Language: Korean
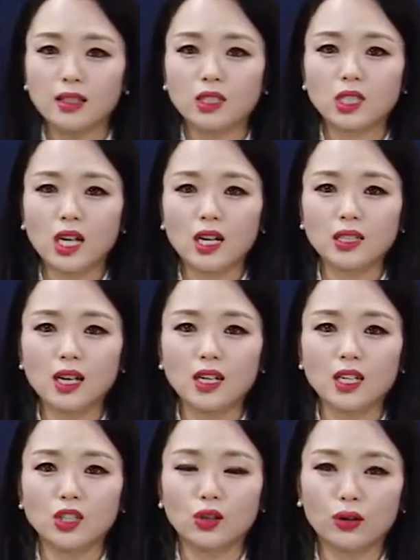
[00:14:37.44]
차
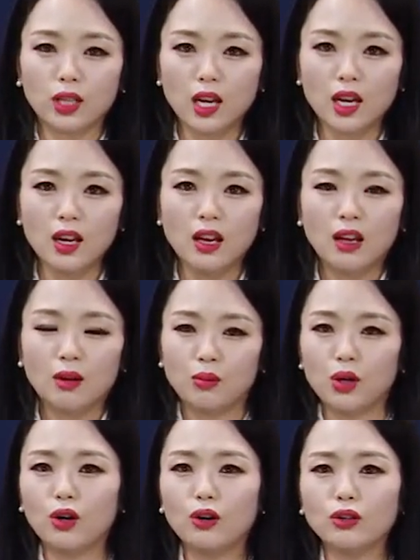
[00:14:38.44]
사기 전에
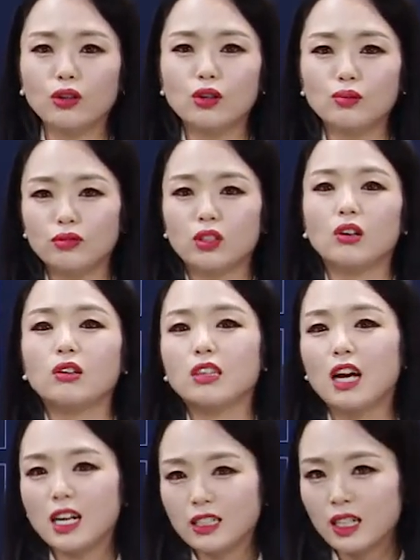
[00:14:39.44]
면허부터
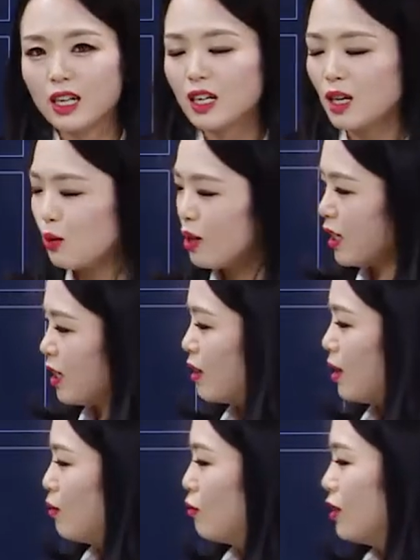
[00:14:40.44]
따자라고 했기
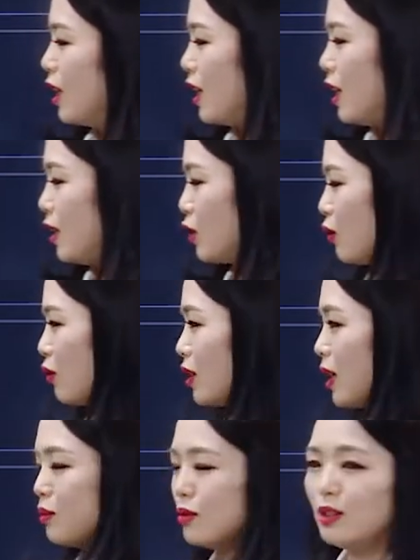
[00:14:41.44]
때문에
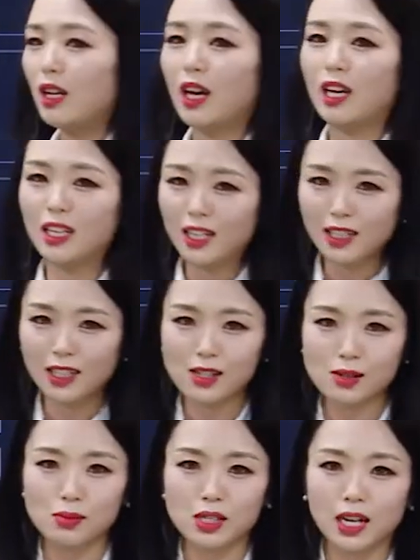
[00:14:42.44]
정답은 A가
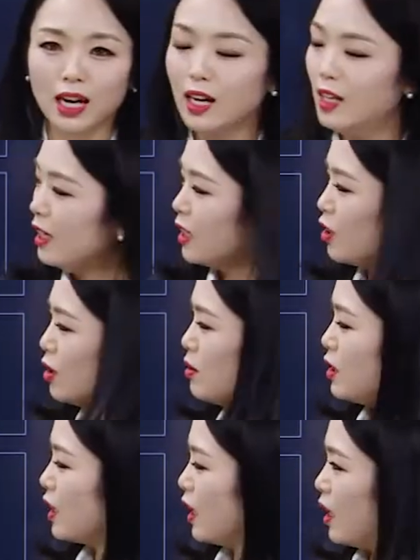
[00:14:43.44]
되겠습니다. 그럼
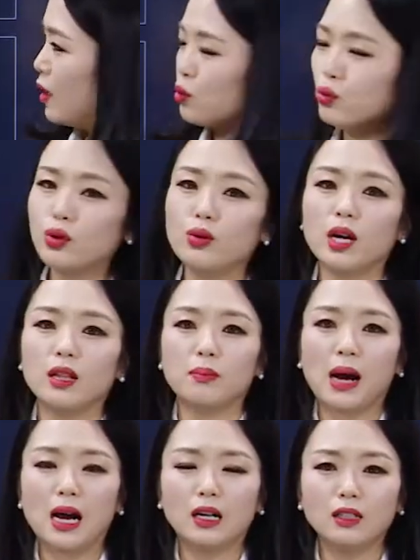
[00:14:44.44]
이제 중요한
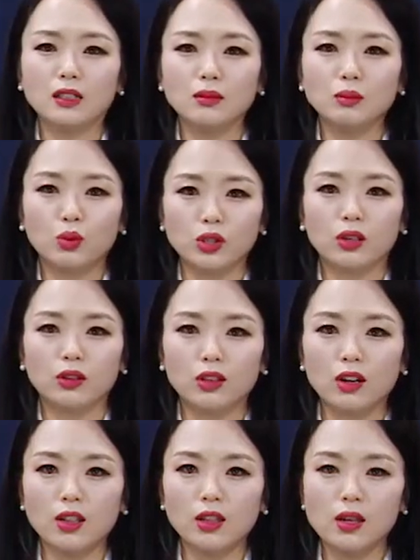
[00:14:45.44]
방금
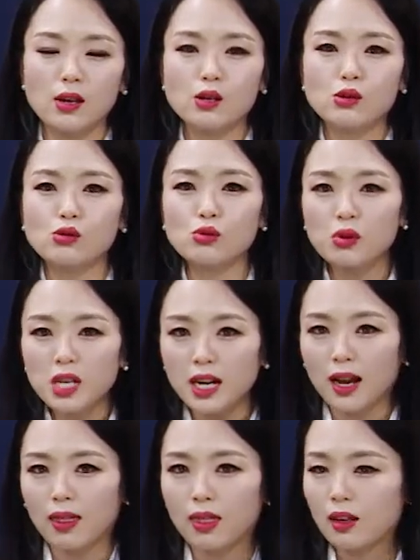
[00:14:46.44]
보셨던
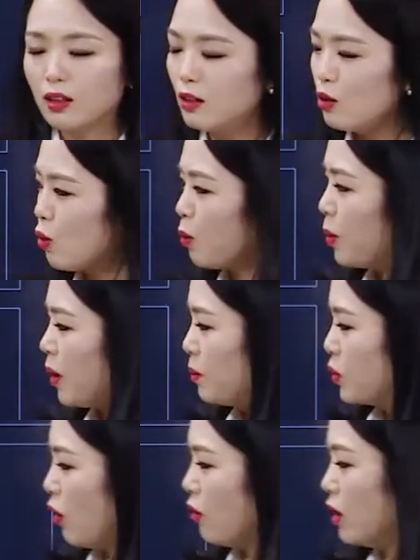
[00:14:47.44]
수이란 그 용법
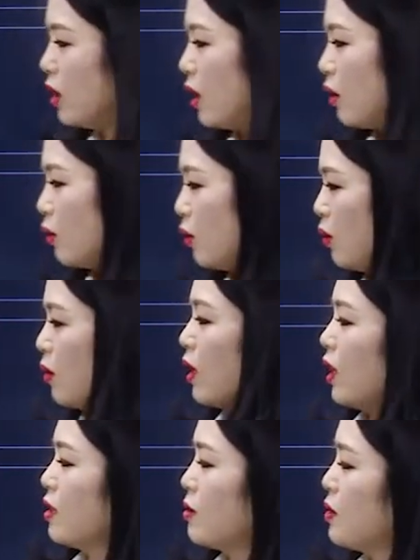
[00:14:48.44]
정리하고
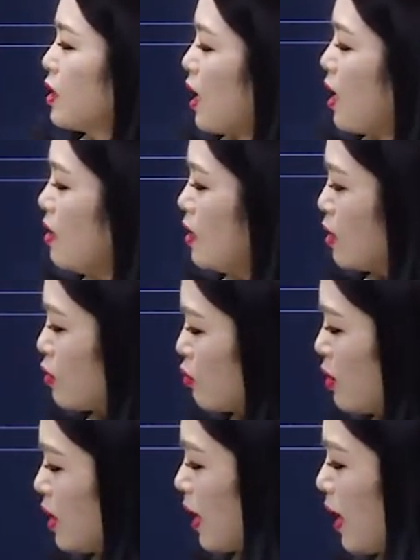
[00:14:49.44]
가겠습니다.
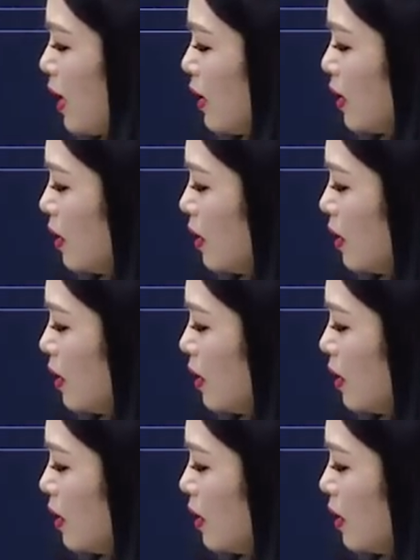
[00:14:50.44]
수이란